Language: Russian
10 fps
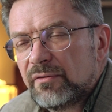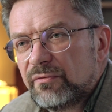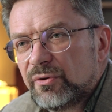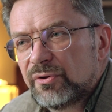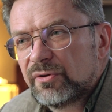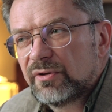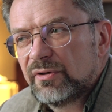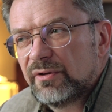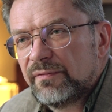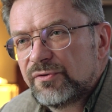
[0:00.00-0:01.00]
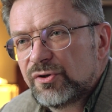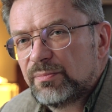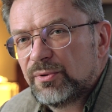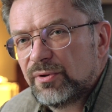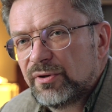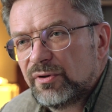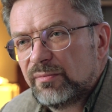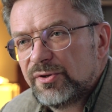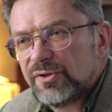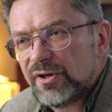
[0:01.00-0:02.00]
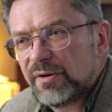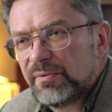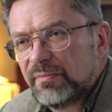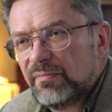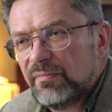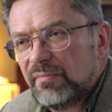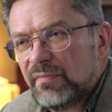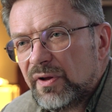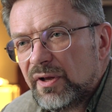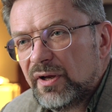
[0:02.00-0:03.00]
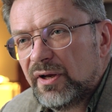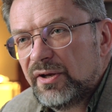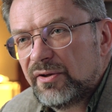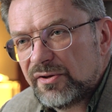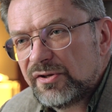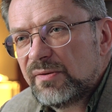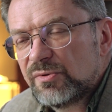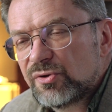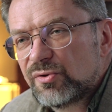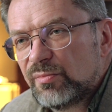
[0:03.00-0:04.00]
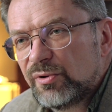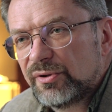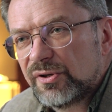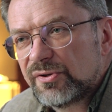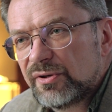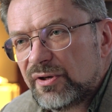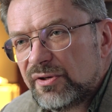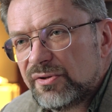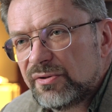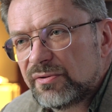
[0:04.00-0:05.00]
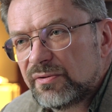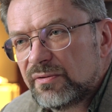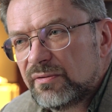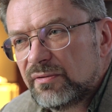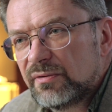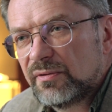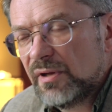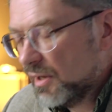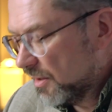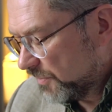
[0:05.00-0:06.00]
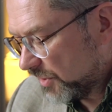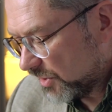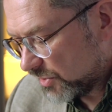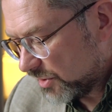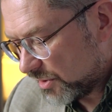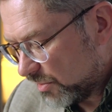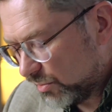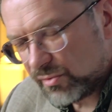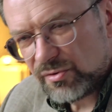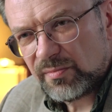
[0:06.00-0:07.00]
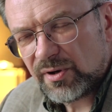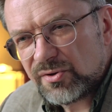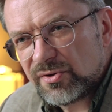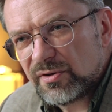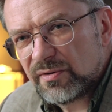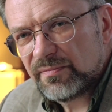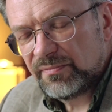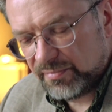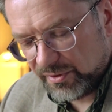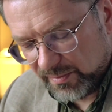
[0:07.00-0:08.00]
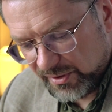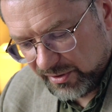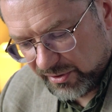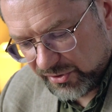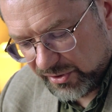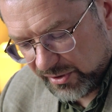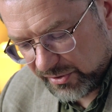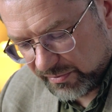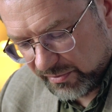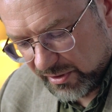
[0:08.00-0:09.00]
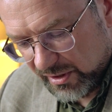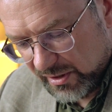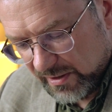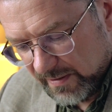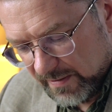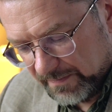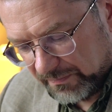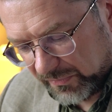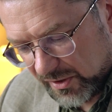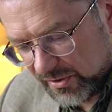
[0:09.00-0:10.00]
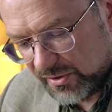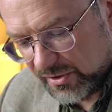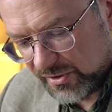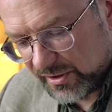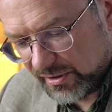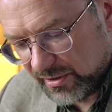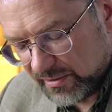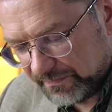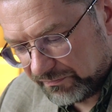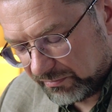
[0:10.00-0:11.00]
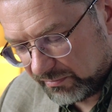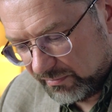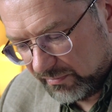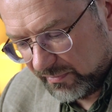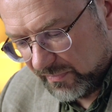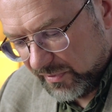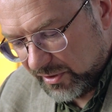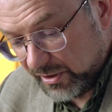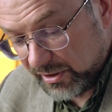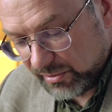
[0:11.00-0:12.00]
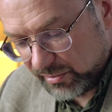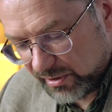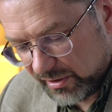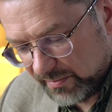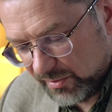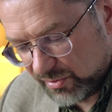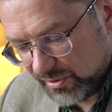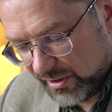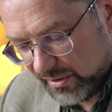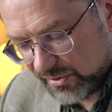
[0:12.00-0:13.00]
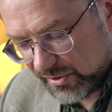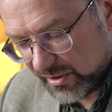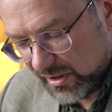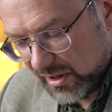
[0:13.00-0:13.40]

Вот э, все плохо, но мы терпим и надеемся, что Бог нас наградит. Мне кажется, это какое-то очень мрачное понимание христианства. Знаете, есть такая карикатурка, она мне очень нравится.